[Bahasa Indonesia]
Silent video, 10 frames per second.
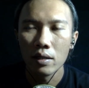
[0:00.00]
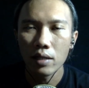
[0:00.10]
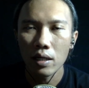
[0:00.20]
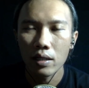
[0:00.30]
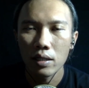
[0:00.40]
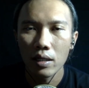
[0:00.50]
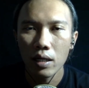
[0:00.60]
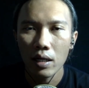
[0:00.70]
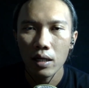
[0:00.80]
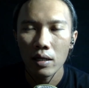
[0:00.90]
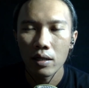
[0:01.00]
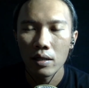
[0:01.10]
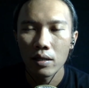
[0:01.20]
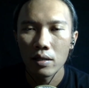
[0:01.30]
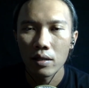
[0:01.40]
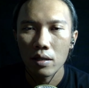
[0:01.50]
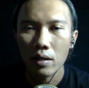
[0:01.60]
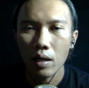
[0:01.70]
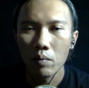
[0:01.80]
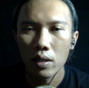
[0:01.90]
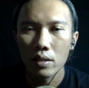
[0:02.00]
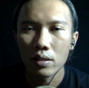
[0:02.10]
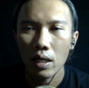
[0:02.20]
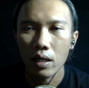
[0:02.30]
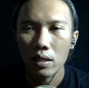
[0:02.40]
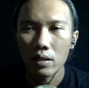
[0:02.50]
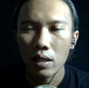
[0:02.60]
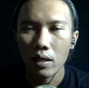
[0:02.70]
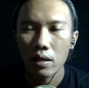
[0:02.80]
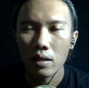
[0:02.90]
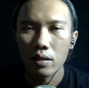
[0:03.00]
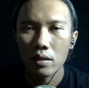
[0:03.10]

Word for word: Yang ketiga, kabel stekernya.